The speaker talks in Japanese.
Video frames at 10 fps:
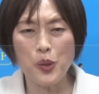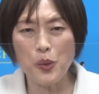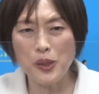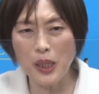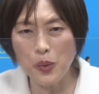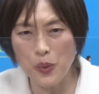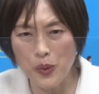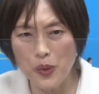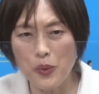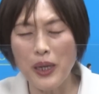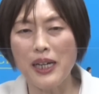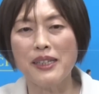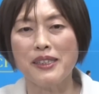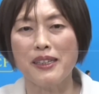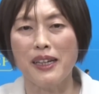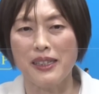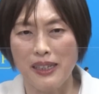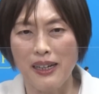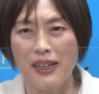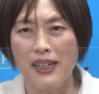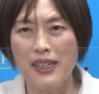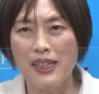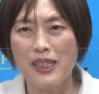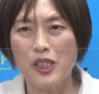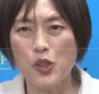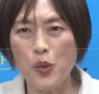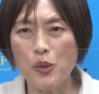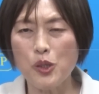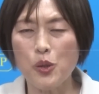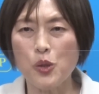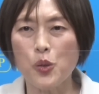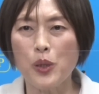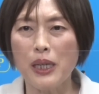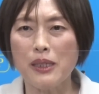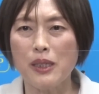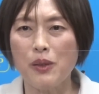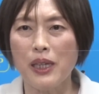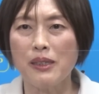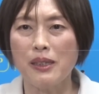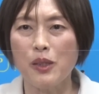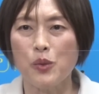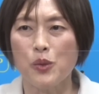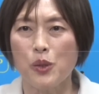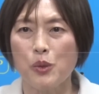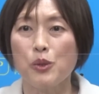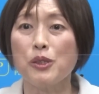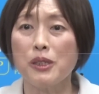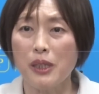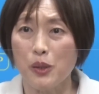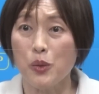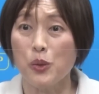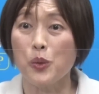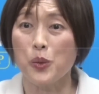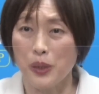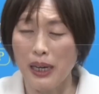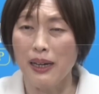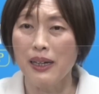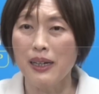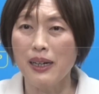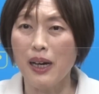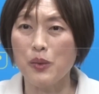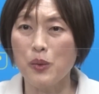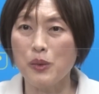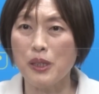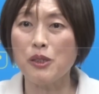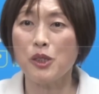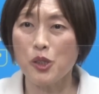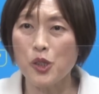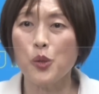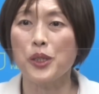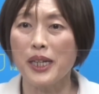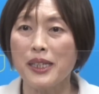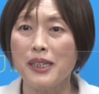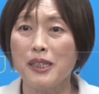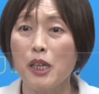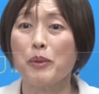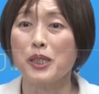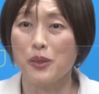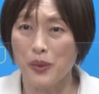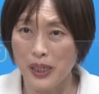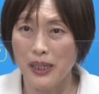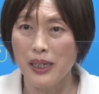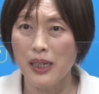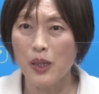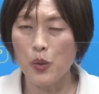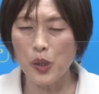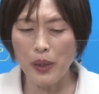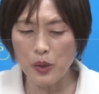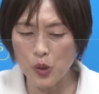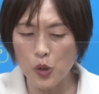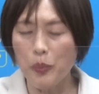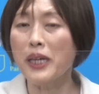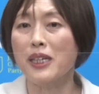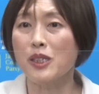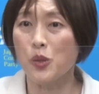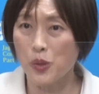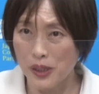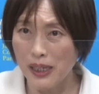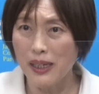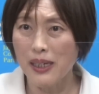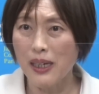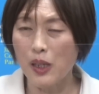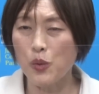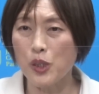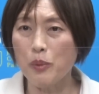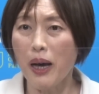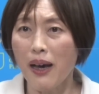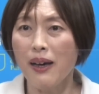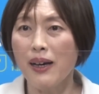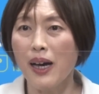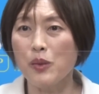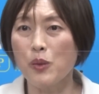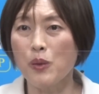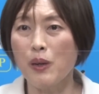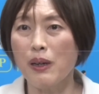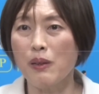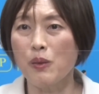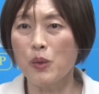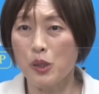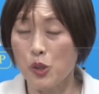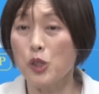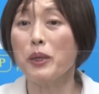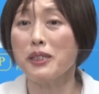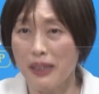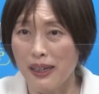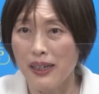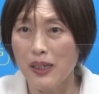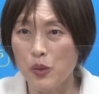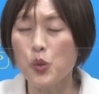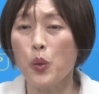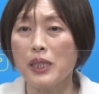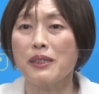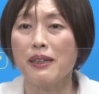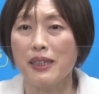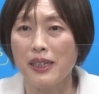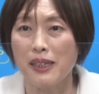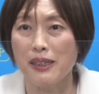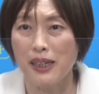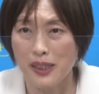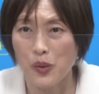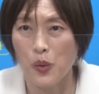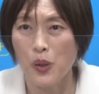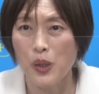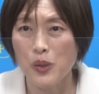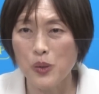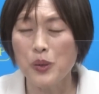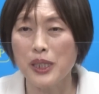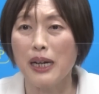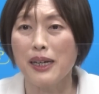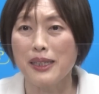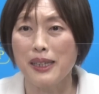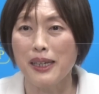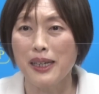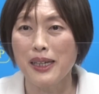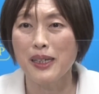業したところの若い世代が非常にその奨学金の返済というので苦しんでいるということがあの切実に寄せられてきていますのでこれはあの一つパッケージとしてあの今あの大きく示して運動化していかなきゃいけないなというふうに考えて